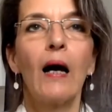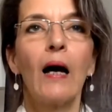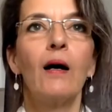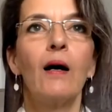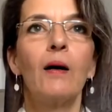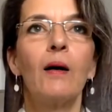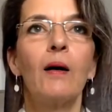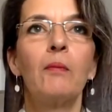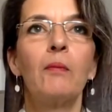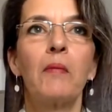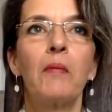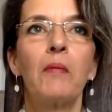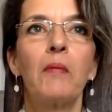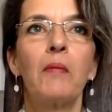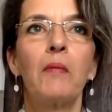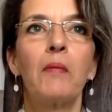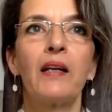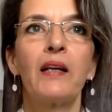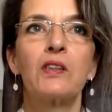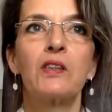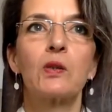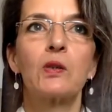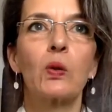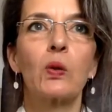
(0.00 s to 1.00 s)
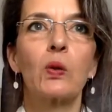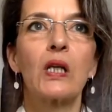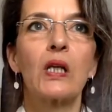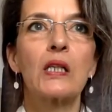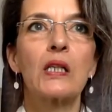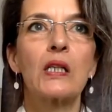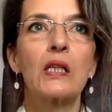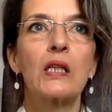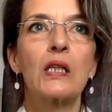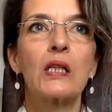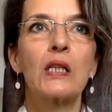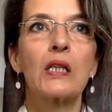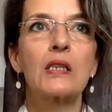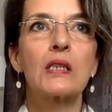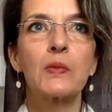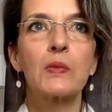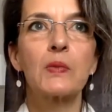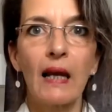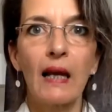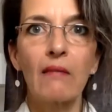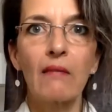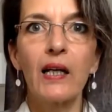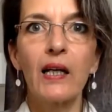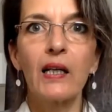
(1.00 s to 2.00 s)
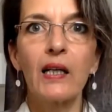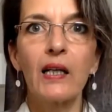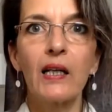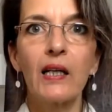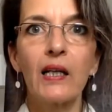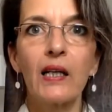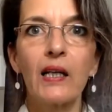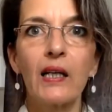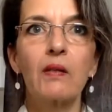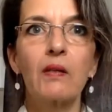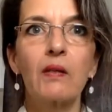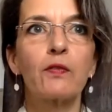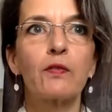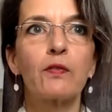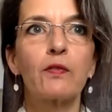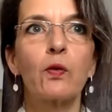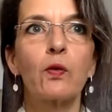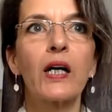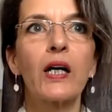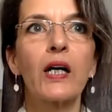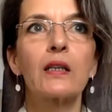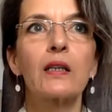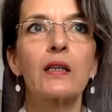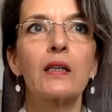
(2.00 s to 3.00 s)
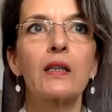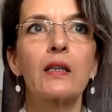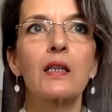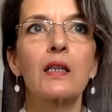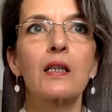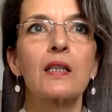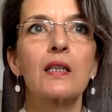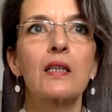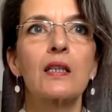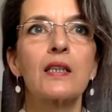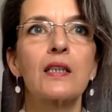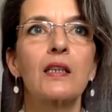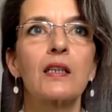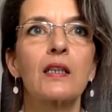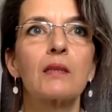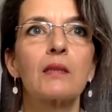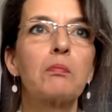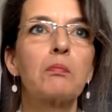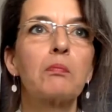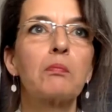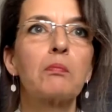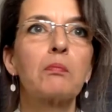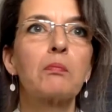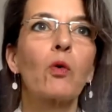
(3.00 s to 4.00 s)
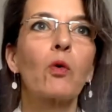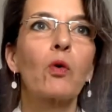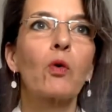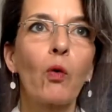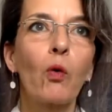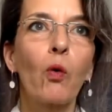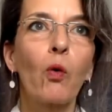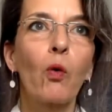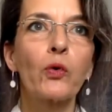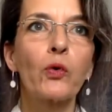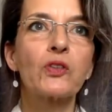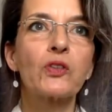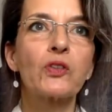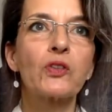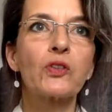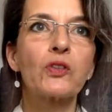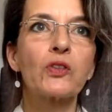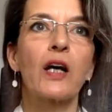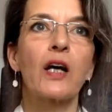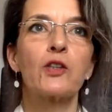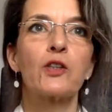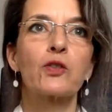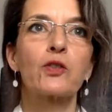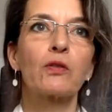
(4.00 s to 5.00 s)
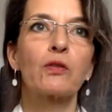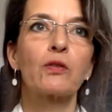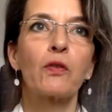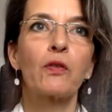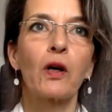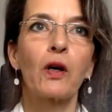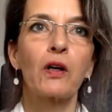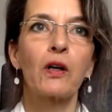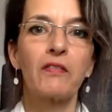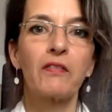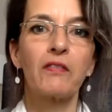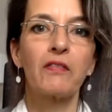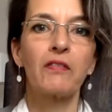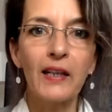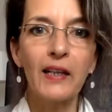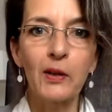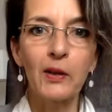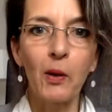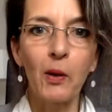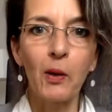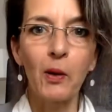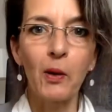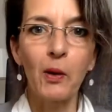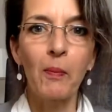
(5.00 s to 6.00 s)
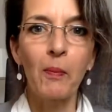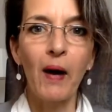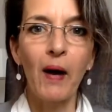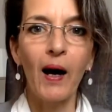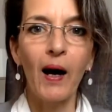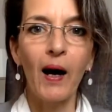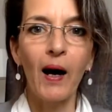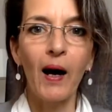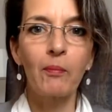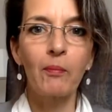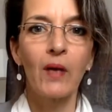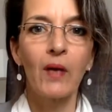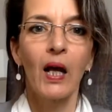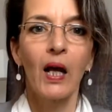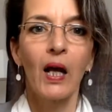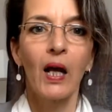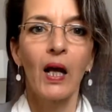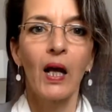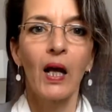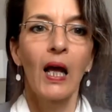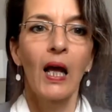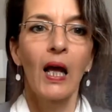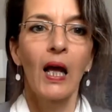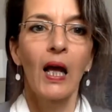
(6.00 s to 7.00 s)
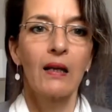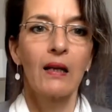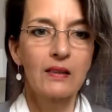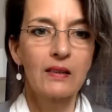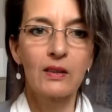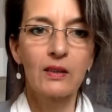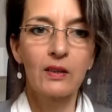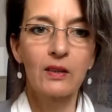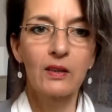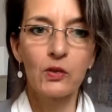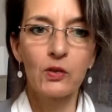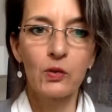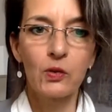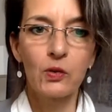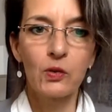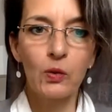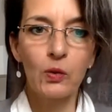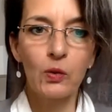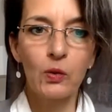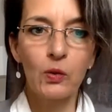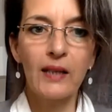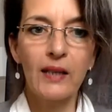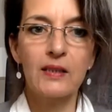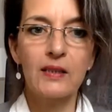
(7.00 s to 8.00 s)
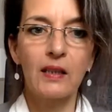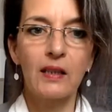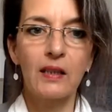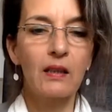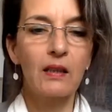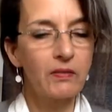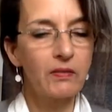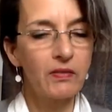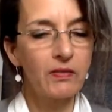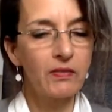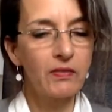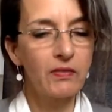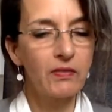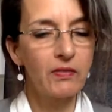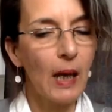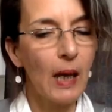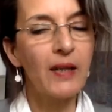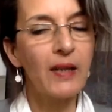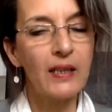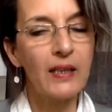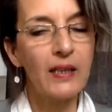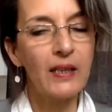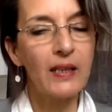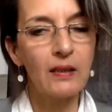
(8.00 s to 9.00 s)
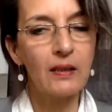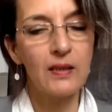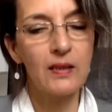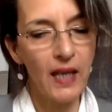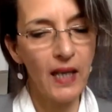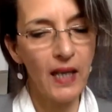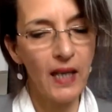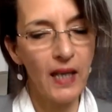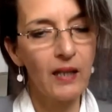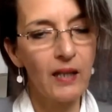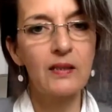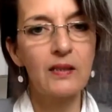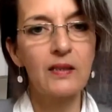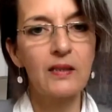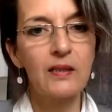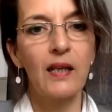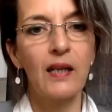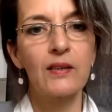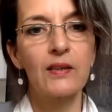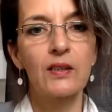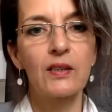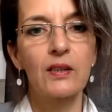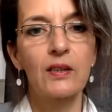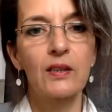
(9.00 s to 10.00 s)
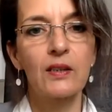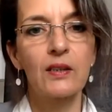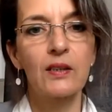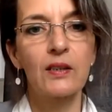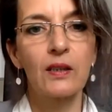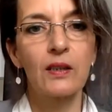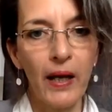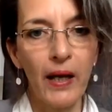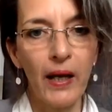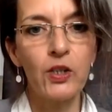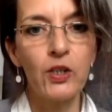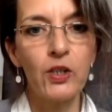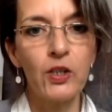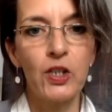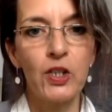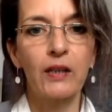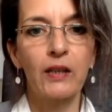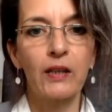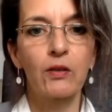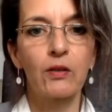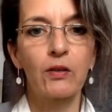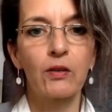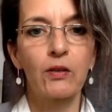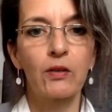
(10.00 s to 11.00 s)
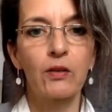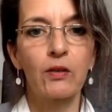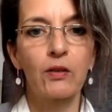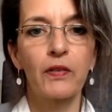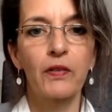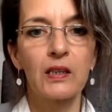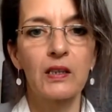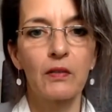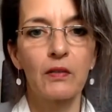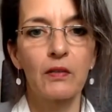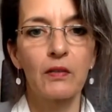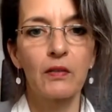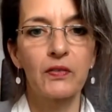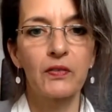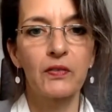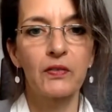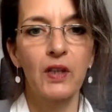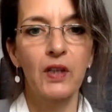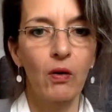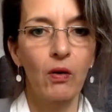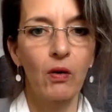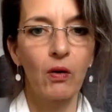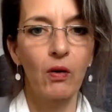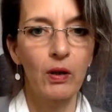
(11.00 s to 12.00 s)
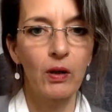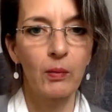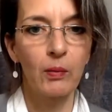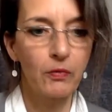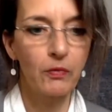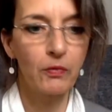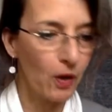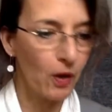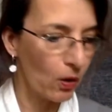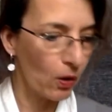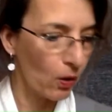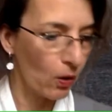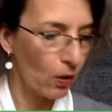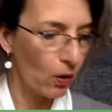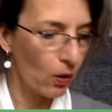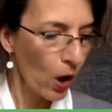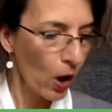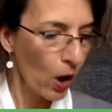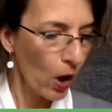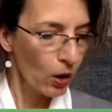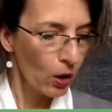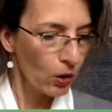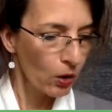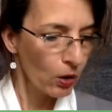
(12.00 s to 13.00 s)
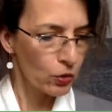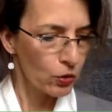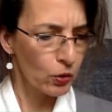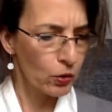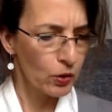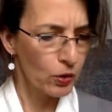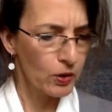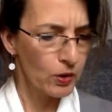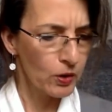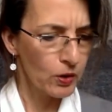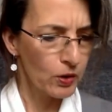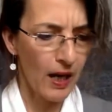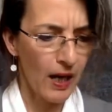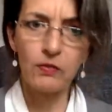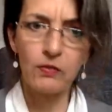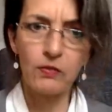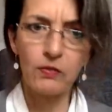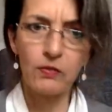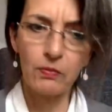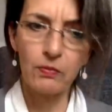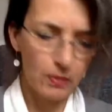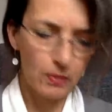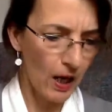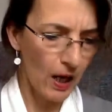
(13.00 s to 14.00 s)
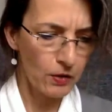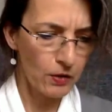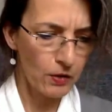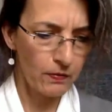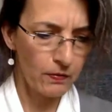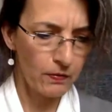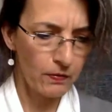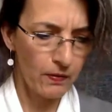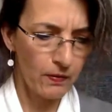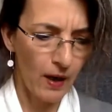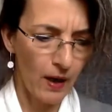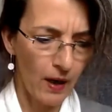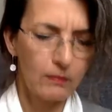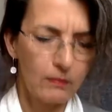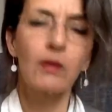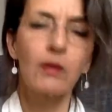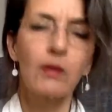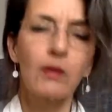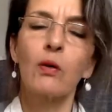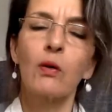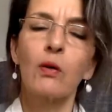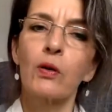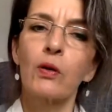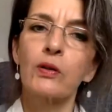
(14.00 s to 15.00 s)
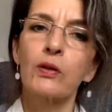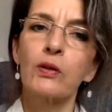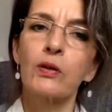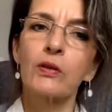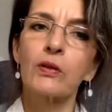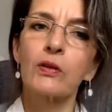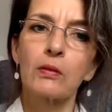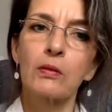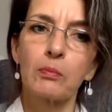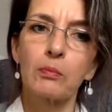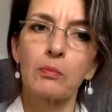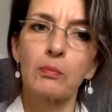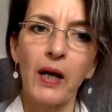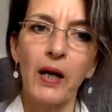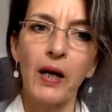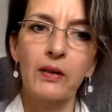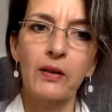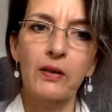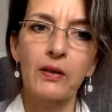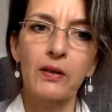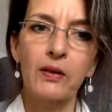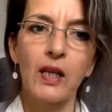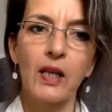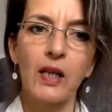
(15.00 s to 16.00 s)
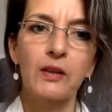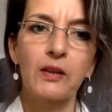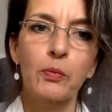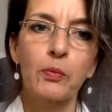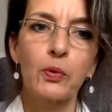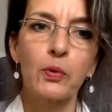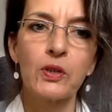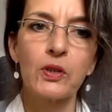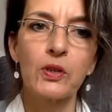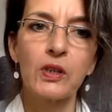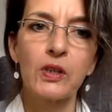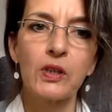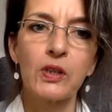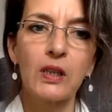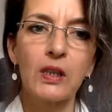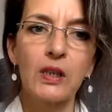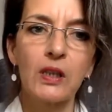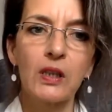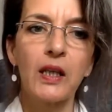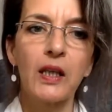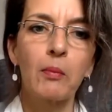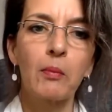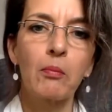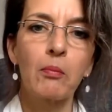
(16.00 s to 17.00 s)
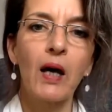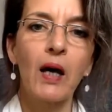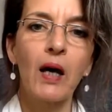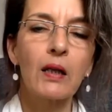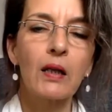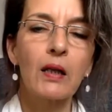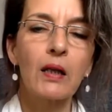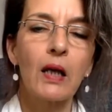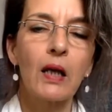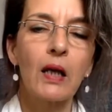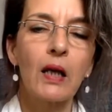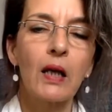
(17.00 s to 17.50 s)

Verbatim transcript: Ähm, meine Vision, ja, ist jetzt ein bisschen langweilig, weil meine Vorredner das tatsächlich großenteils schon vorne weggenommen haben. Diese Gesundheitszentren, es gab gestern eine sehr interessante Meilensteinkonferenz, auf der auch ähm, Frau Schulze Asch, Asche war und äh, ein paar interessante Impulse gegeben hat.